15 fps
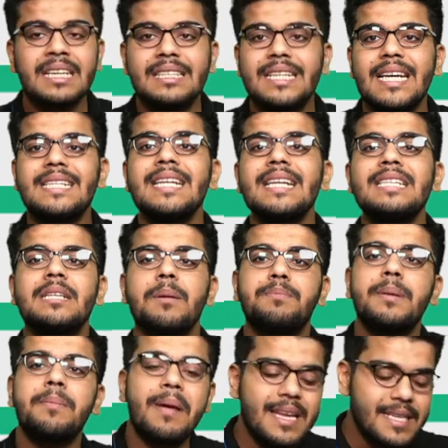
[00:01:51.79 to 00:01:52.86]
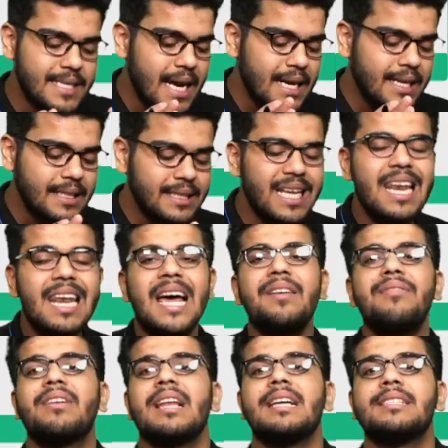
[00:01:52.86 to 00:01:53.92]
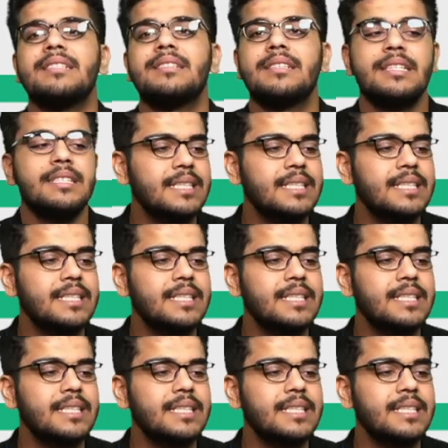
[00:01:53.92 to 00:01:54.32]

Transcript: जैसे कि सबसे पहले स्टार्ट करते हैं लाइव क्लासेस से